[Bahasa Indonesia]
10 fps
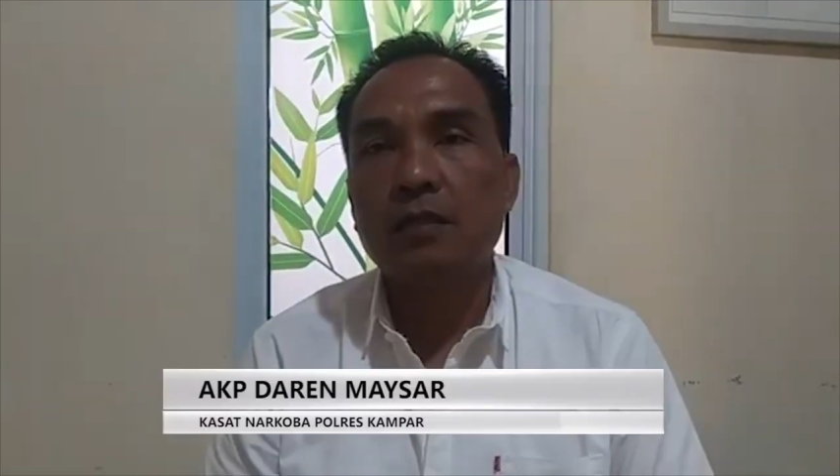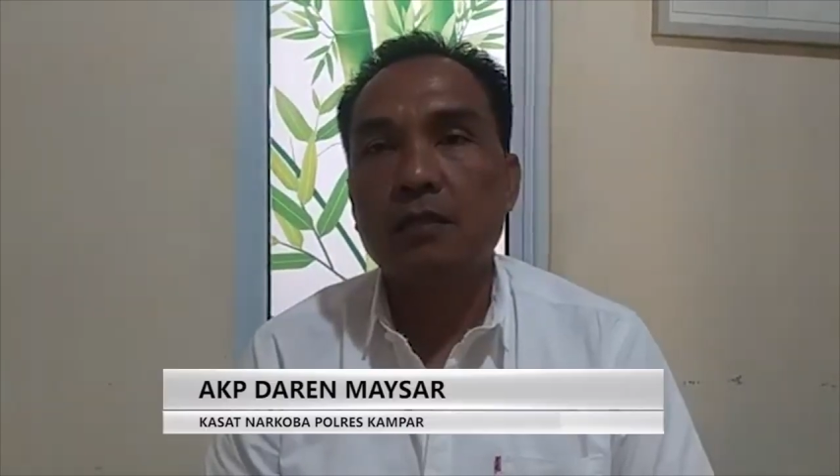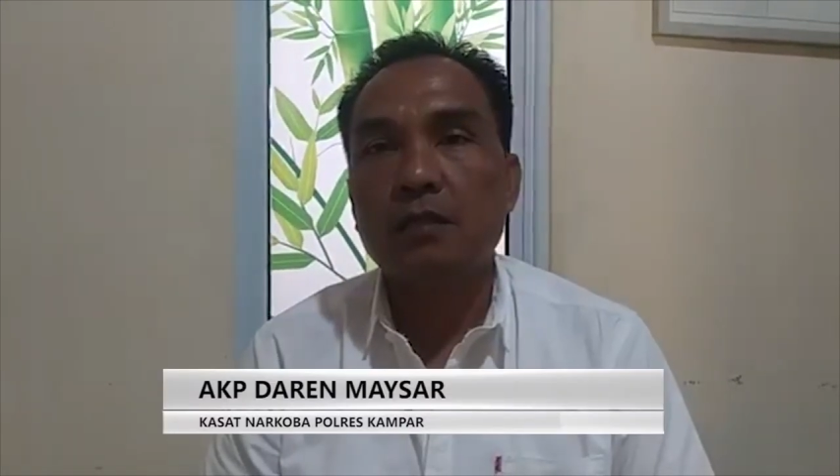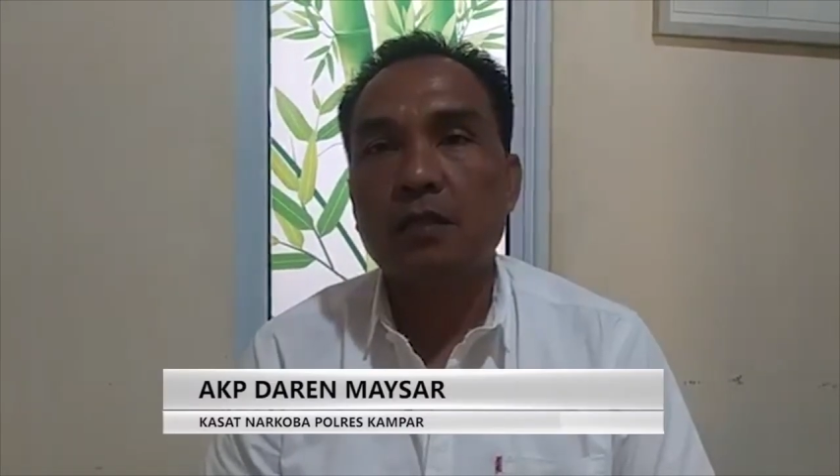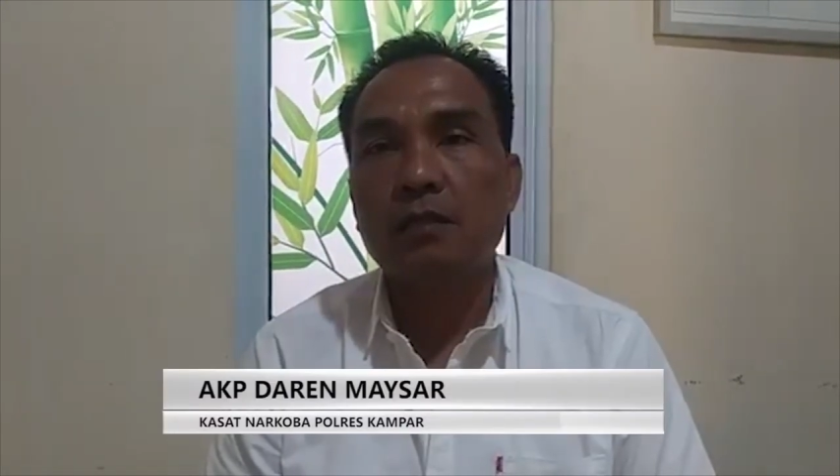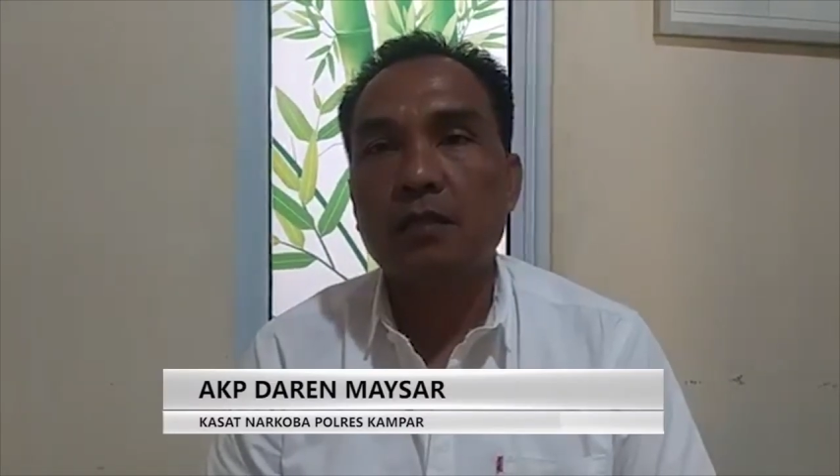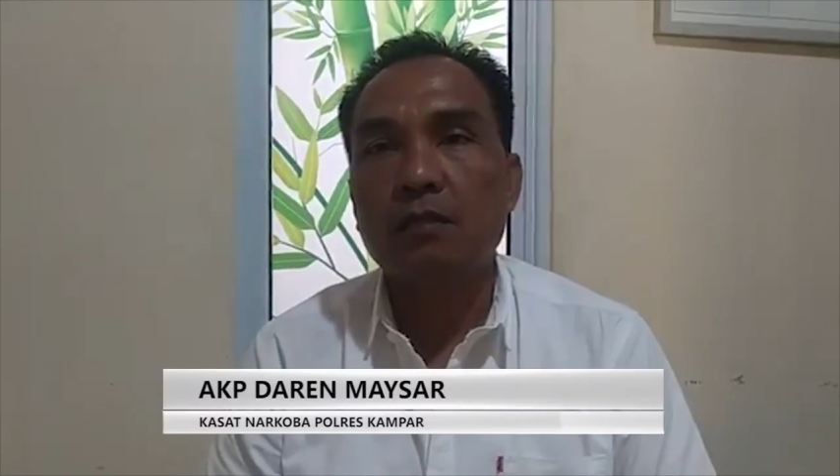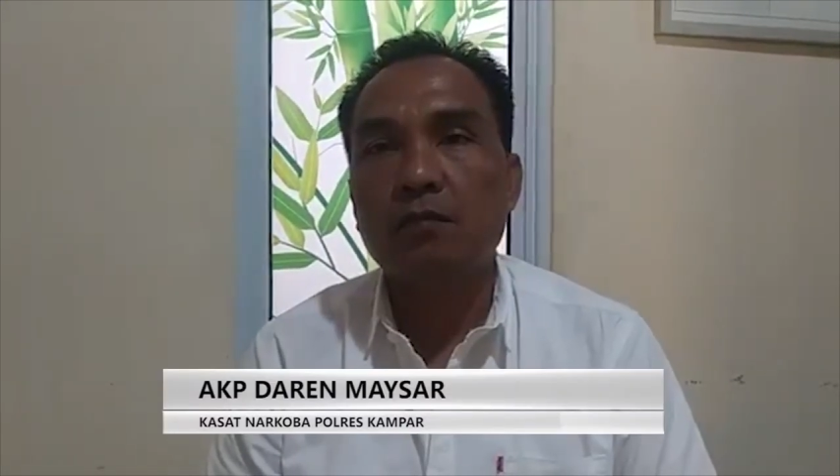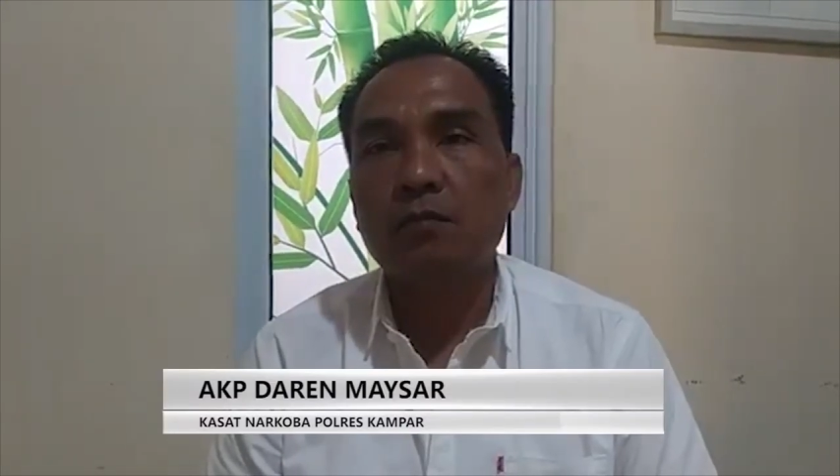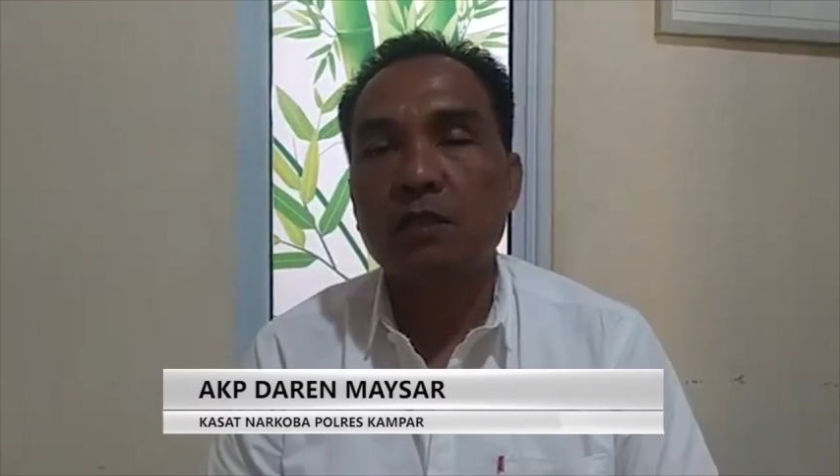setelah kita
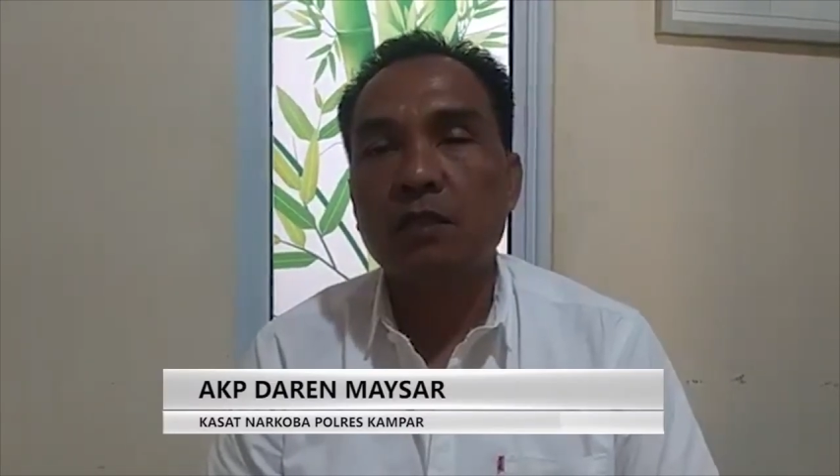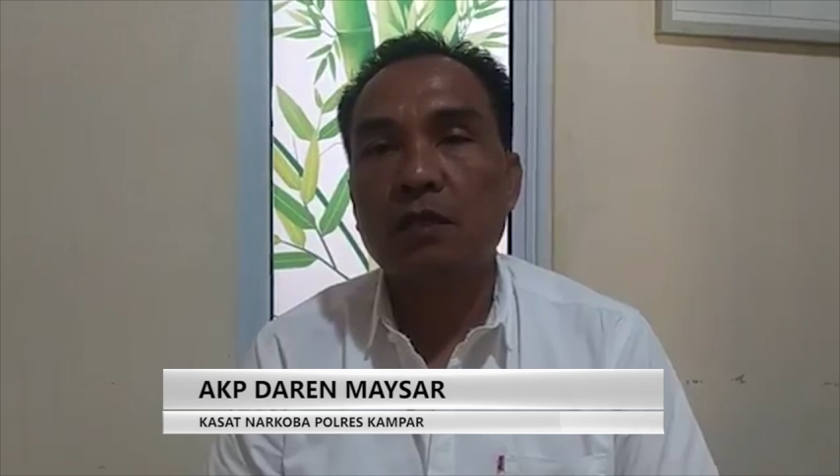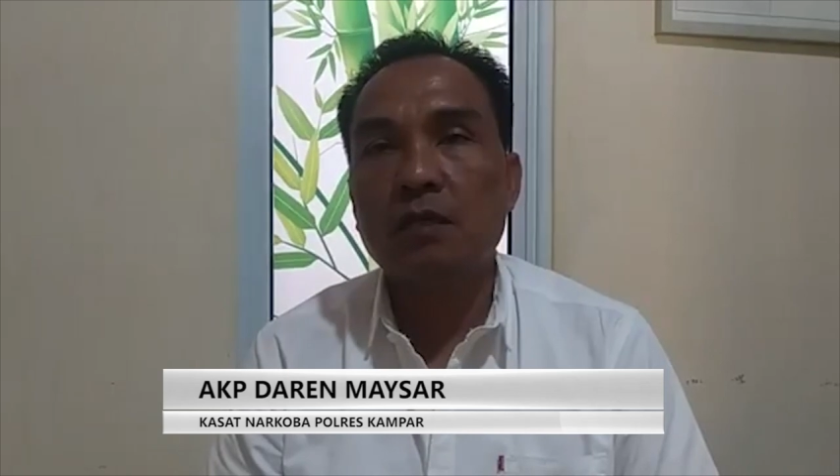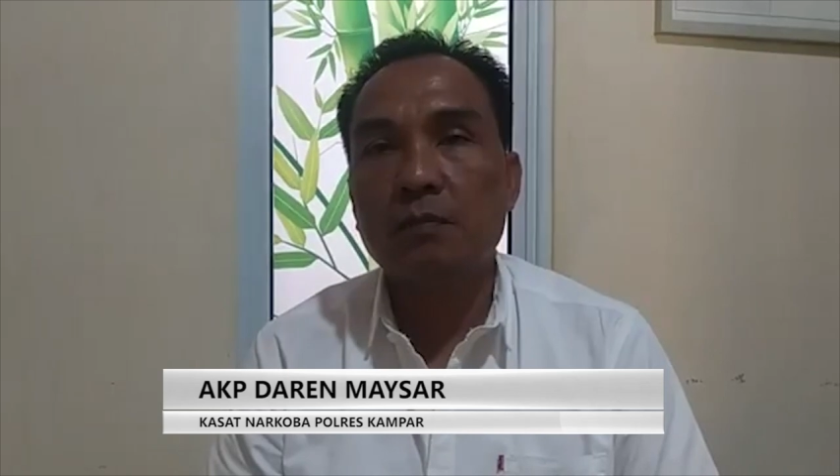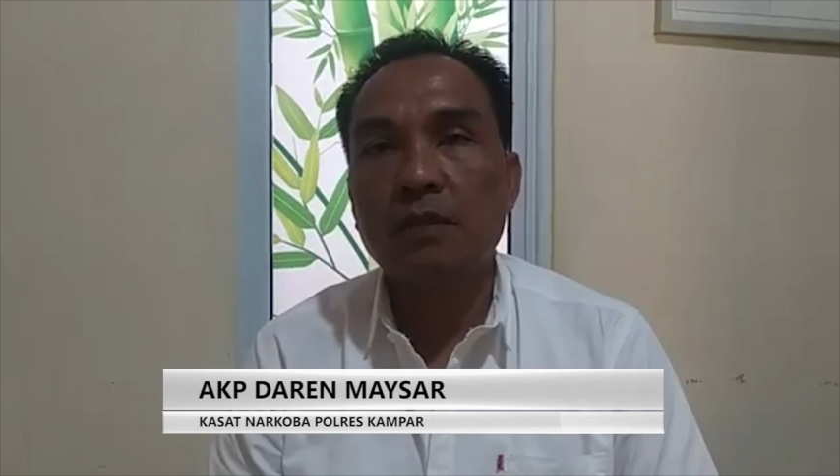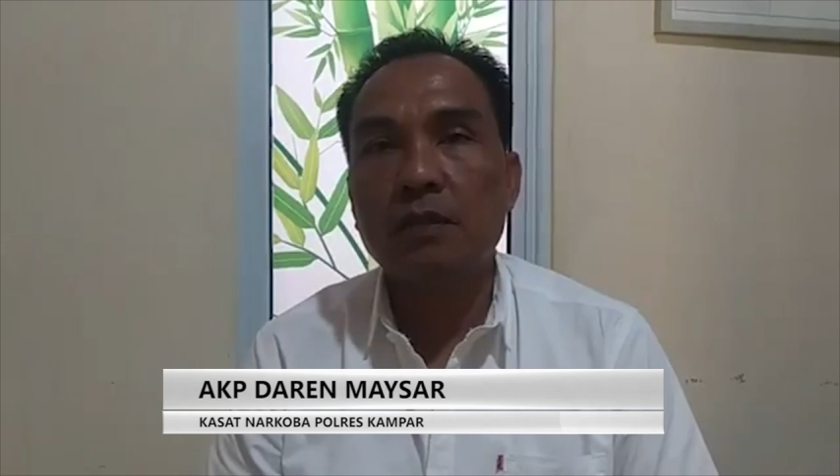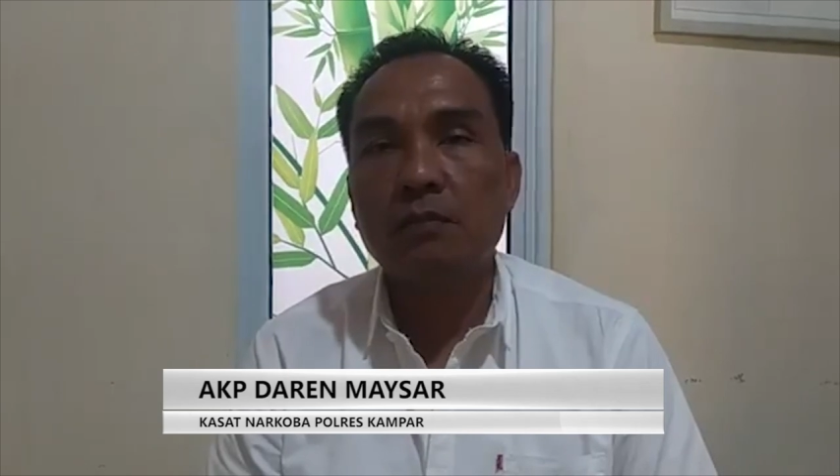lakukan penangkapan dan